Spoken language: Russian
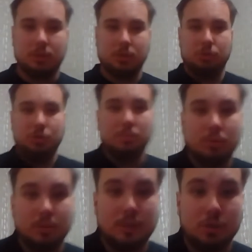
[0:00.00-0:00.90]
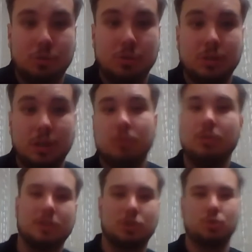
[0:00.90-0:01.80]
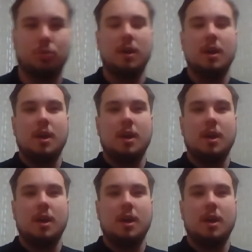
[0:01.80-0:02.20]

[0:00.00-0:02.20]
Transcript: это еще не поздно, еще недалеко отошел.